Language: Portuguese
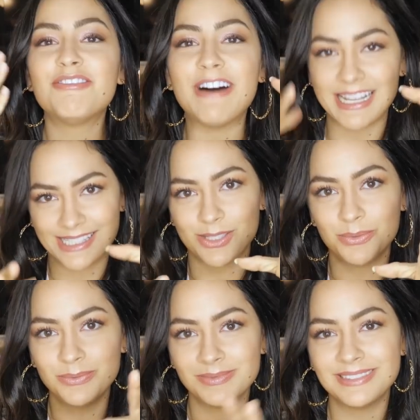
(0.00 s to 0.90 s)

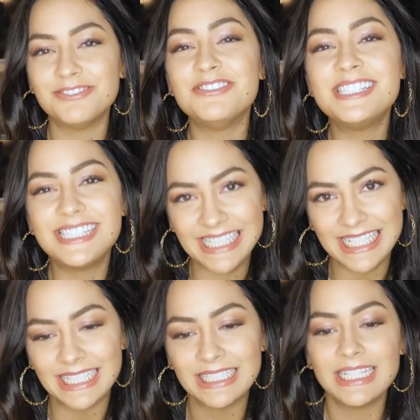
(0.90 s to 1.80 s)
Façam,
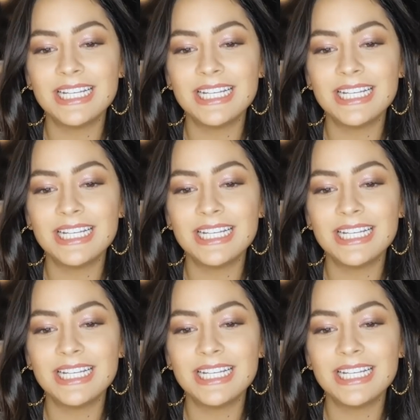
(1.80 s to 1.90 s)
vicia,